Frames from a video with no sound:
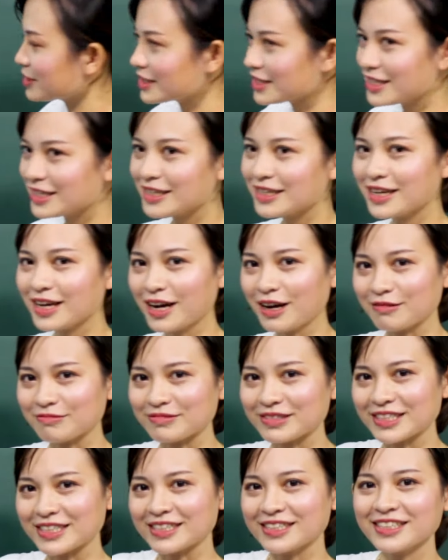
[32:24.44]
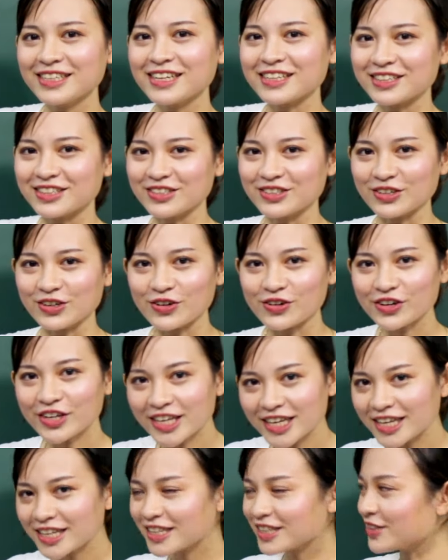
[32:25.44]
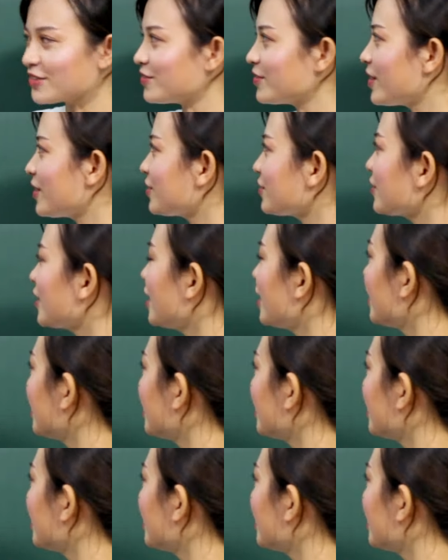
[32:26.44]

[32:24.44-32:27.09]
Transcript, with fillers: sinh học tiếng Nhật từ cô Hiên, đúng không?